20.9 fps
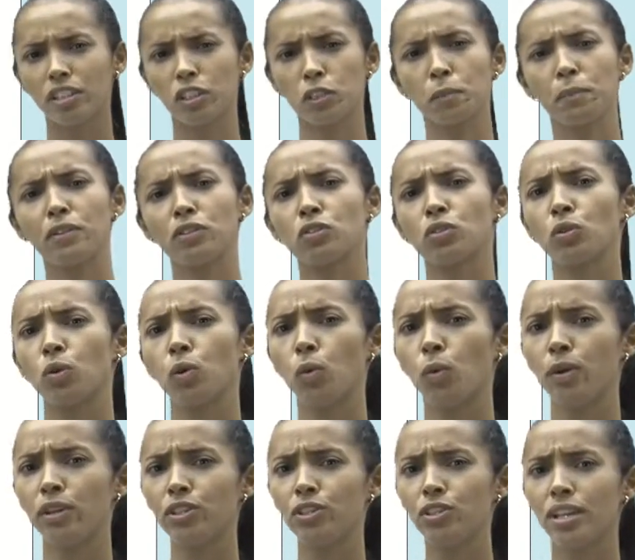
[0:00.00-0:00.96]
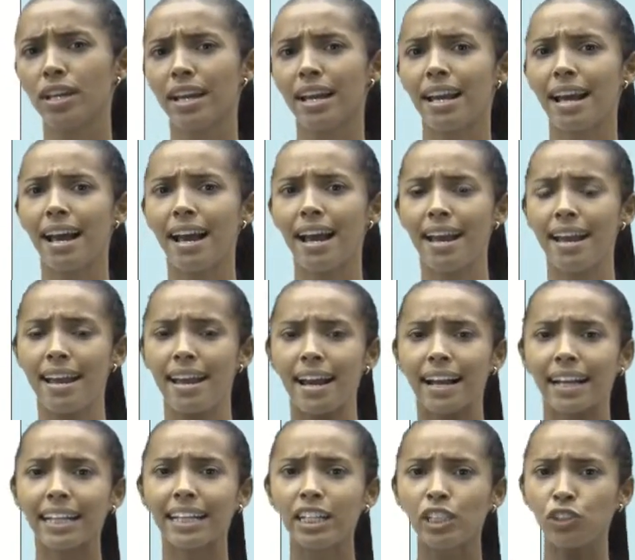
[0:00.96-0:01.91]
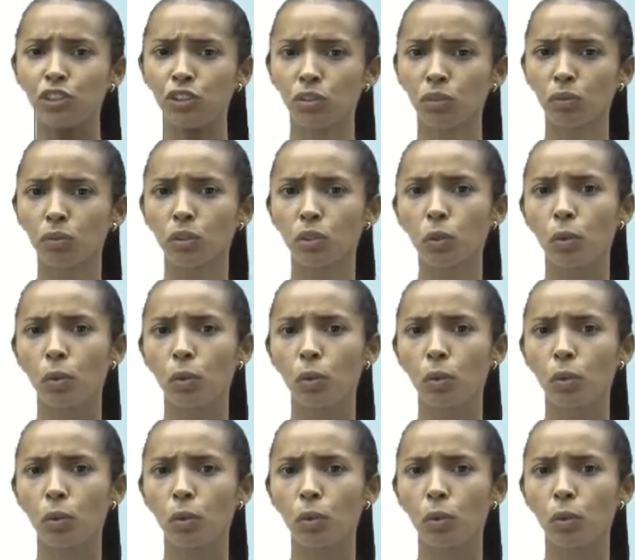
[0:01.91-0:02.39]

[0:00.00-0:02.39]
as pessoas é, acreditam